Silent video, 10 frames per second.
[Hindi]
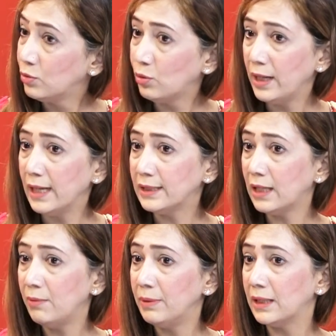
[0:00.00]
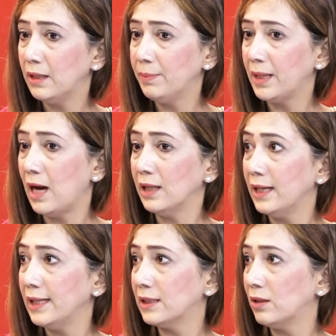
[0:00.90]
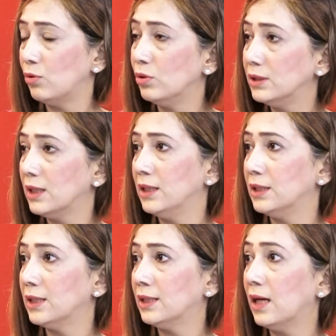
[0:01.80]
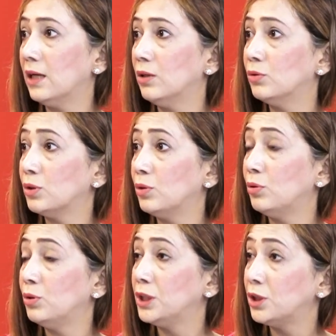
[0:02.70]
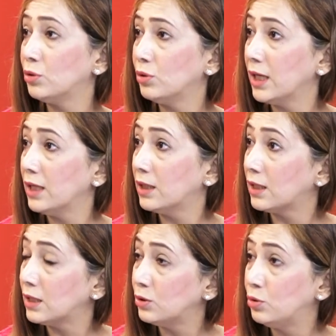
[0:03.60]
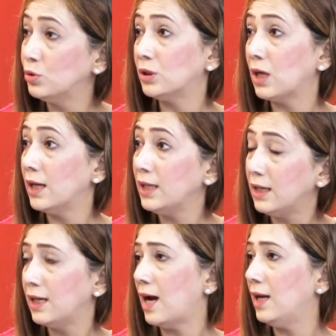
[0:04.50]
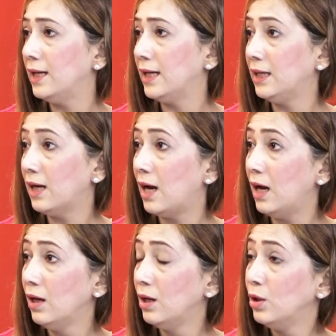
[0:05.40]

तो ऐसा मतलब क्या था ऐसा कौन सा नशा था कि उसको रिश्तों के तकदस का ही ख्याल नहीं रहा